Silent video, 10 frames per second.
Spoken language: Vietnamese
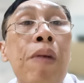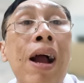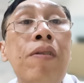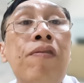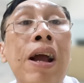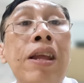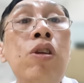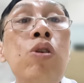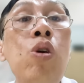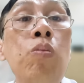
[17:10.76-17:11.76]
bạn phải
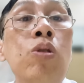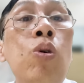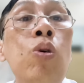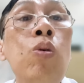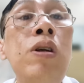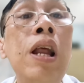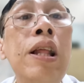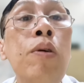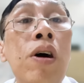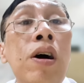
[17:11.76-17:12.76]
dùng thuốc trị
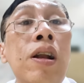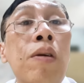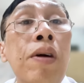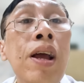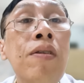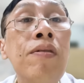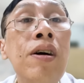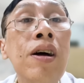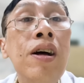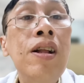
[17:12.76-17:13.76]
tiểu đường đồng ý không
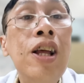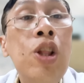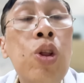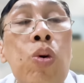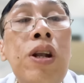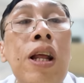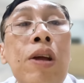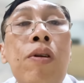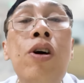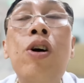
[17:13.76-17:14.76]
thì thuốc trị dạ.
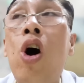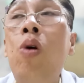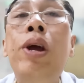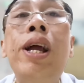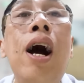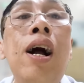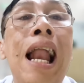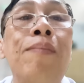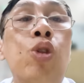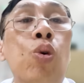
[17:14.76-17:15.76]
tiểu đường có nguy cơ
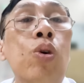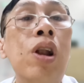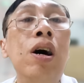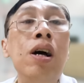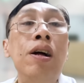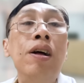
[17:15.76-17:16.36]
làm tuột được